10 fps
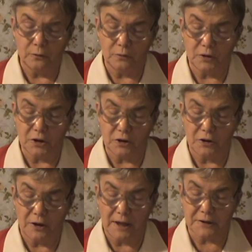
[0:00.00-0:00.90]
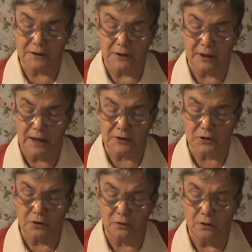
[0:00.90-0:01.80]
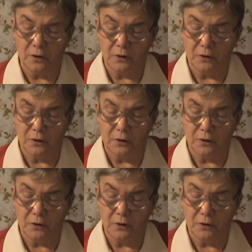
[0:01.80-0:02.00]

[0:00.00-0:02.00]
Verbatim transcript: którzy nas drażnią,